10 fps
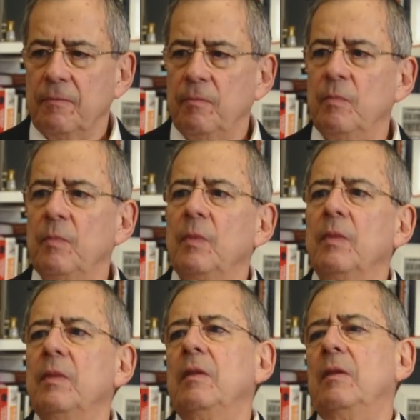
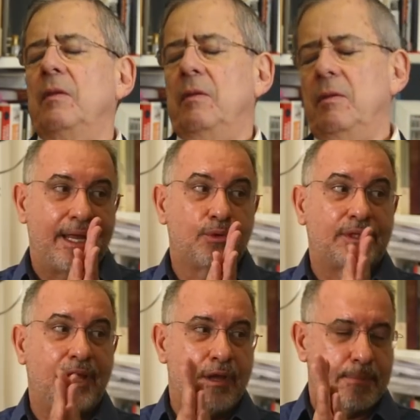Justamente. Então, eu
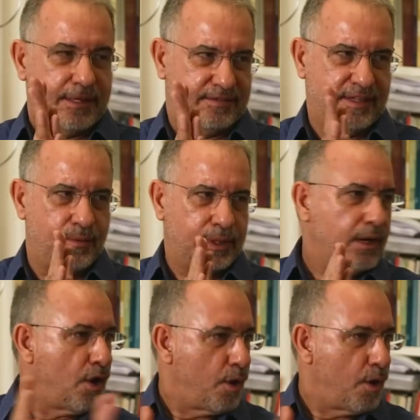tenho a impressão que,